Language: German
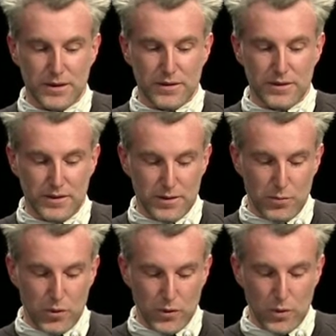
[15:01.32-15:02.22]
jetzt aus dieser
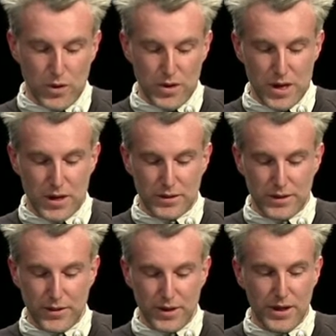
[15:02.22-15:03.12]
postkolonialen
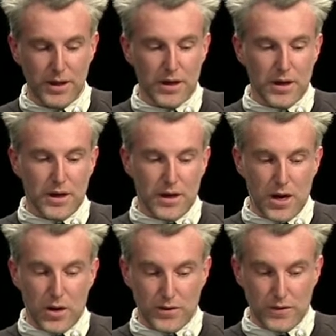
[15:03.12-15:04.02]
Theorie
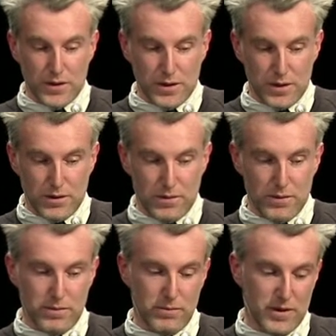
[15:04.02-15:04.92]
raus, äh,
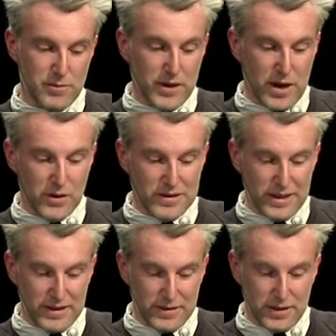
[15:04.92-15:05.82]
was man
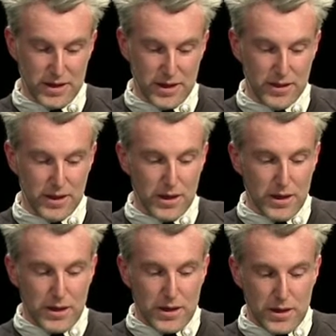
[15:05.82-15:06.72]
rauslesen kann.
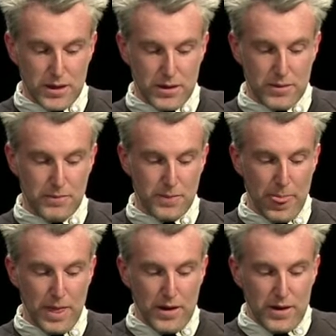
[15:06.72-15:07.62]
Ähm,
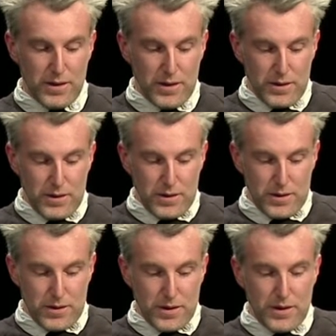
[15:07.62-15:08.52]

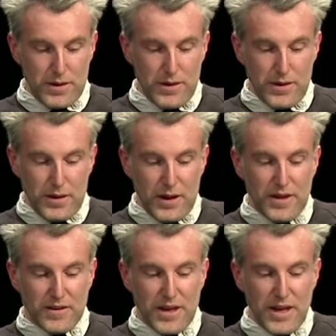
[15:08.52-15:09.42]
äh,
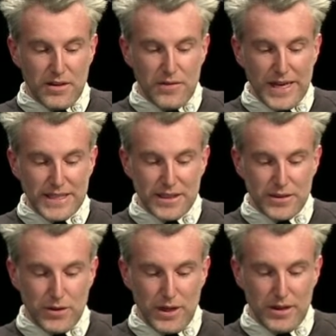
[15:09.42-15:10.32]
es geht weiter
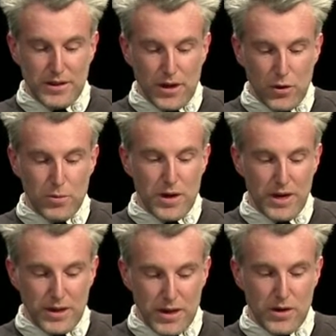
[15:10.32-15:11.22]
natürlich darüber
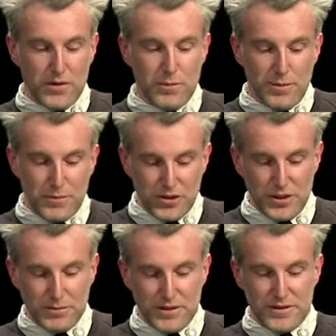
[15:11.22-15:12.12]
hinaus, über
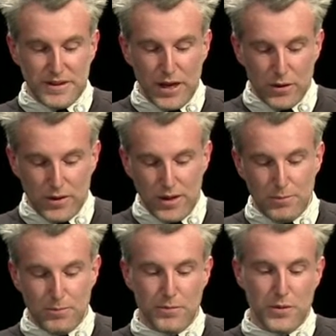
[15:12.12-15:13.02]
bestimmten
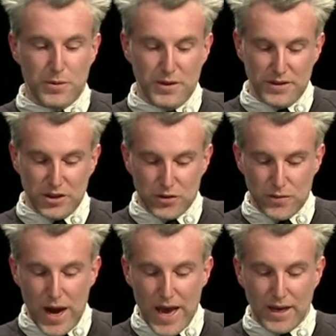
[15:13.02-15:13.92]
Stereotypen, über diese
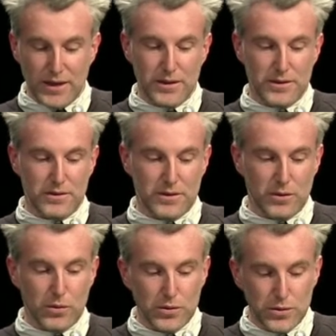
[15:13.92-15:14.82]

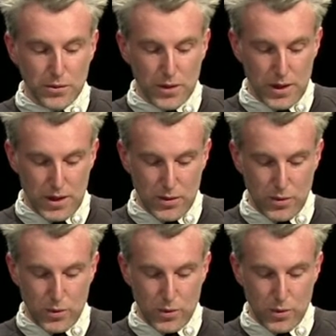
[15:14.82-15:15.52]
Schweigenkultur